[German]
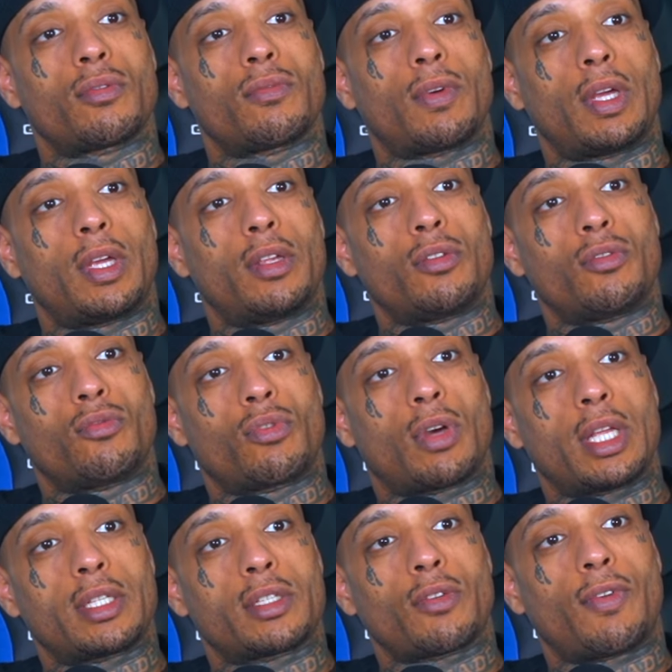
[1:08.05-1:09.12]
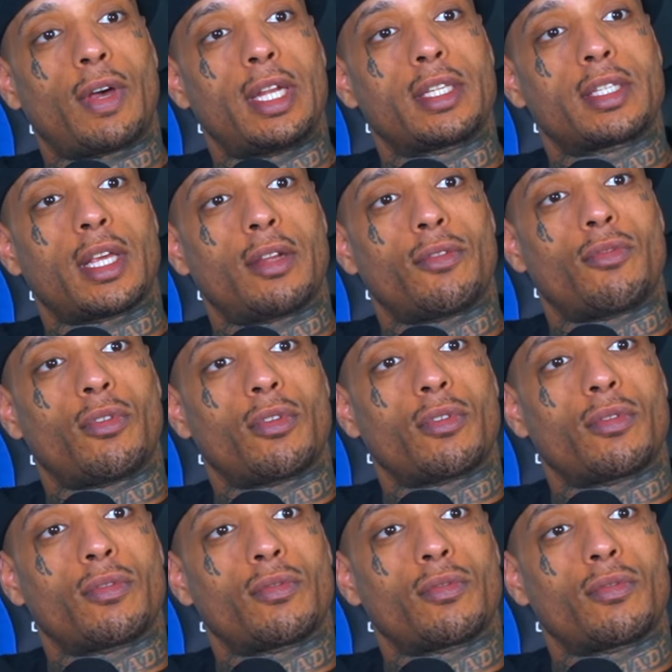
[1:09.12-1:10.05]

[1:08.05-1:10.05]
weil du kannst auf alles antworten.